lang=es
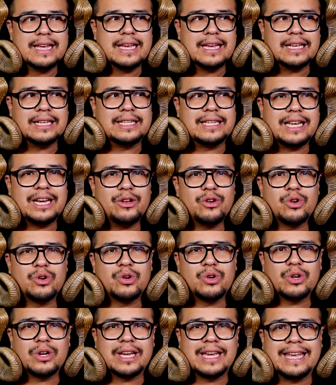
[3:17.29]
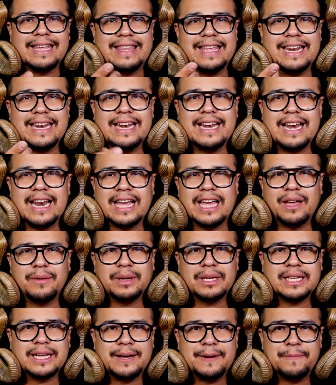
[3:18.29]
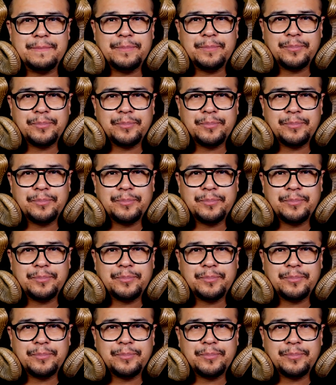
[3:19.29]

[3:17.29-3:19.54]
En serio, ¿qué tienen en la cabeza?